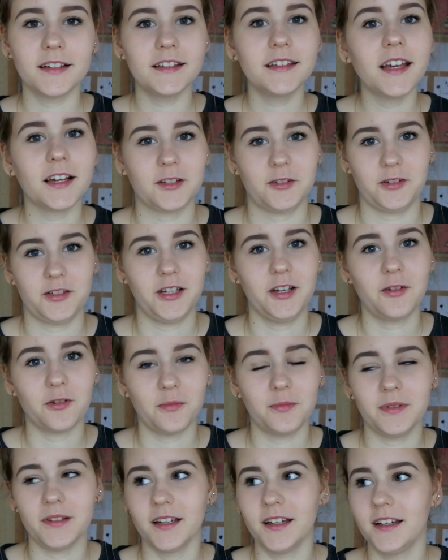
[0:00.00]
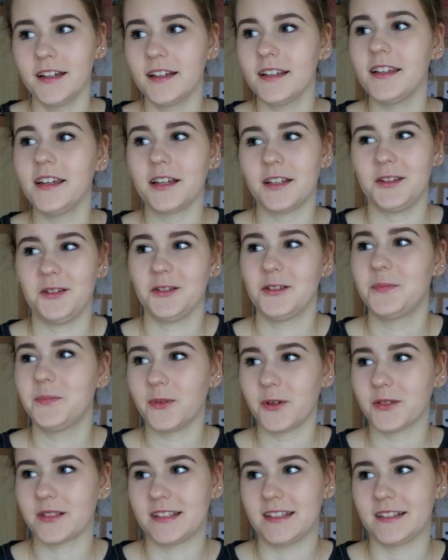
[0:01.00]
jak to się robi. Jakie to jest
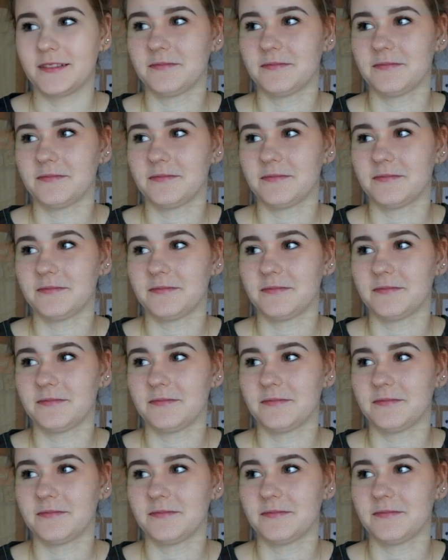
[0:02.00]
proste.